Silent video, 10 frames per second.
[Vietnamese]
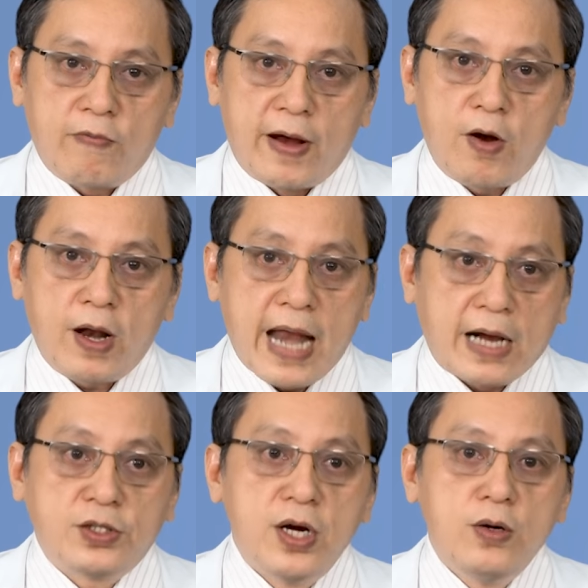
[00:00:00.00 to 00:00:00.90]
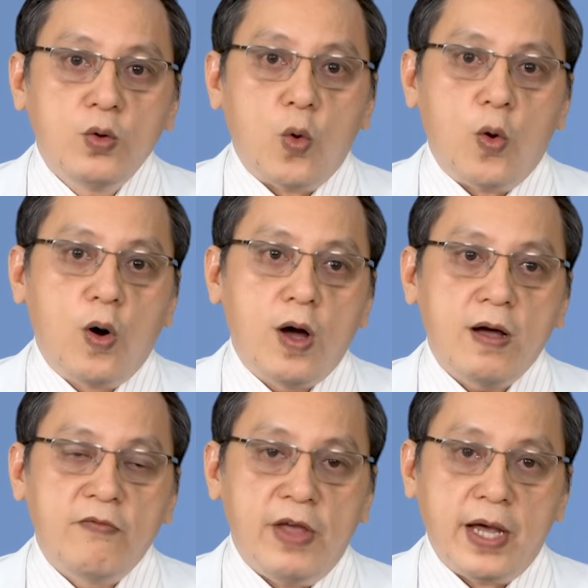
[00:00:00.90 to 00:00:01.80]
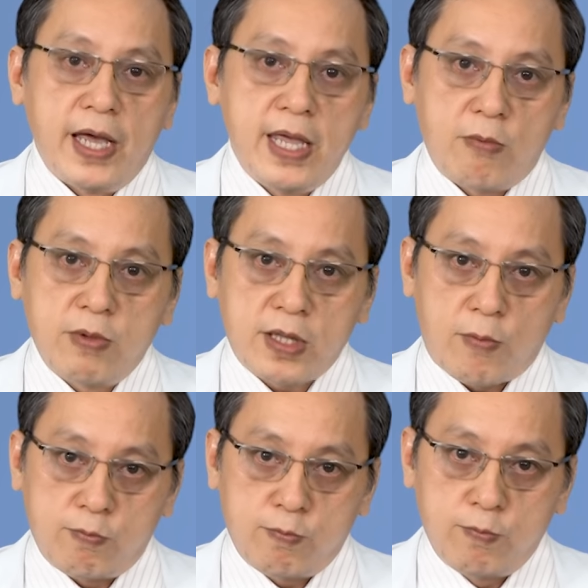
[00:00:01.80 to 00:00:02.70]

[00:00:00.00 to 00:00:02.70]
phải nói là đặc trưng của viện y học dân tộc